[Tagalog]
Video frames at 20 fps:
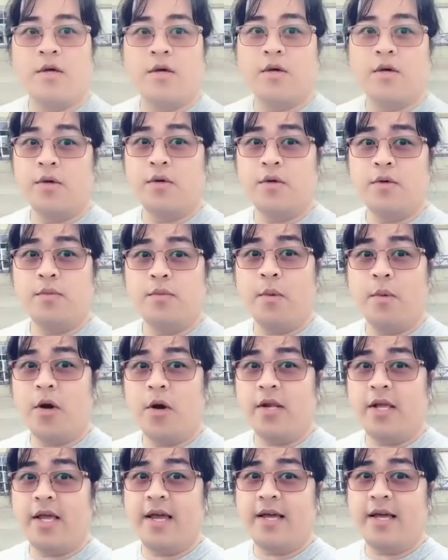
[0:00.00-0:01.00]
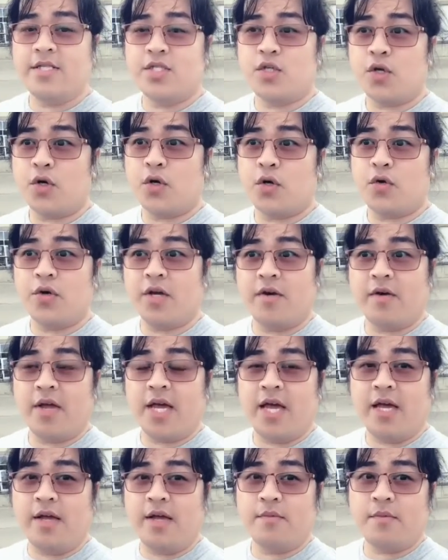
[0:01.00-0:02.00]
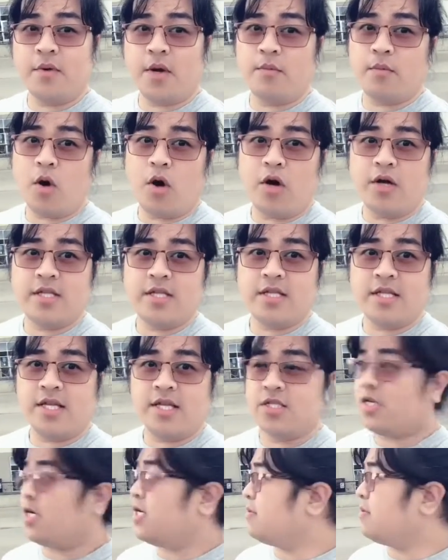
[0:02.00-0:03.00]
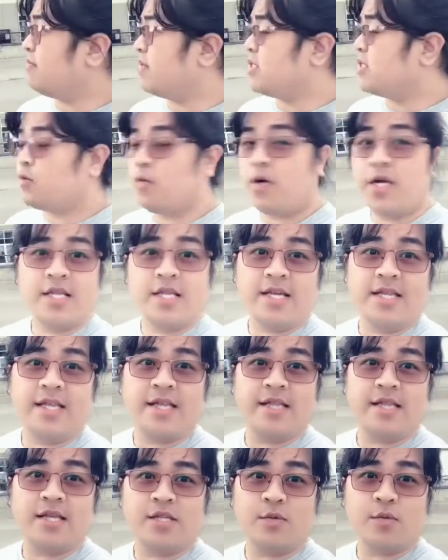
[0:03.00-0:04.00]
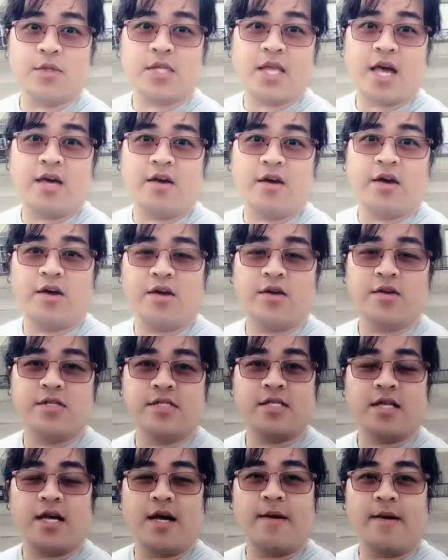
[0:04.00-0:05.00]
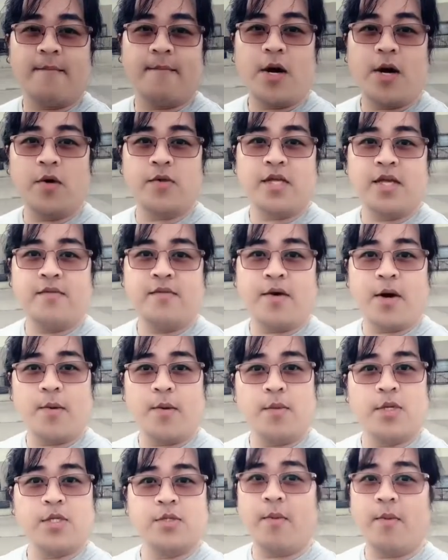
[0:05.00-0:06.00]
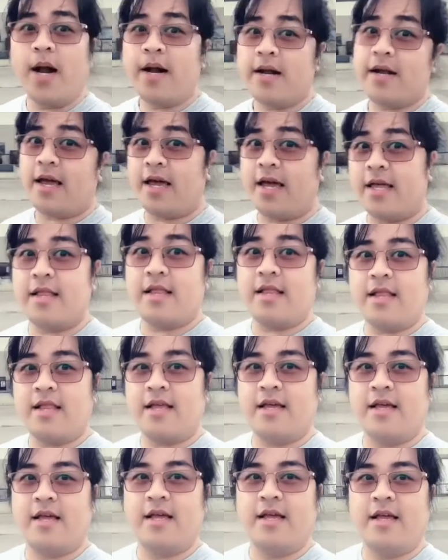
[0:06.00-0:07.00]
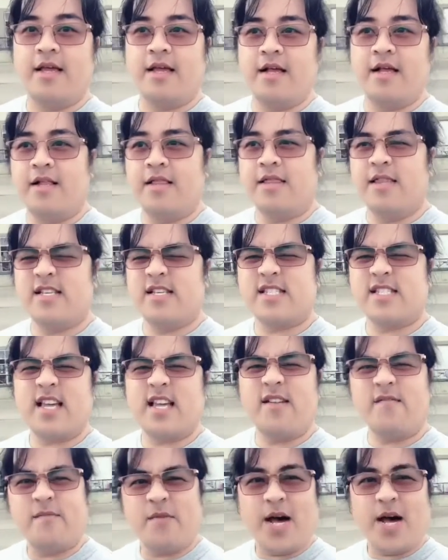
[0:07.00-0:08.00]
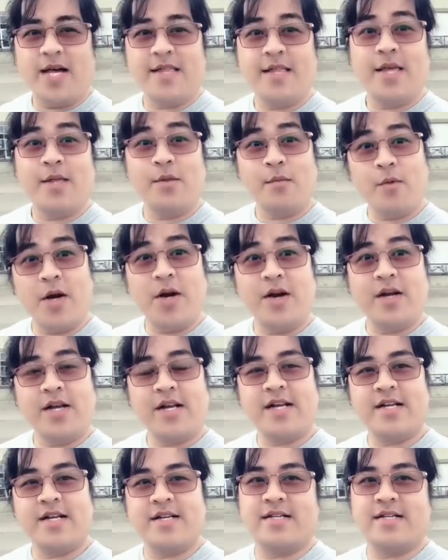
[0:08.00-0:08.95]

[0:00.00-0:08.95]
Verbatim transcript: Good morning, it's your Kuya Rain from Koi T-shirt Maswerte. Nandito po tayo ngayon sa Bounty Farmers Market. Let's have fun and work.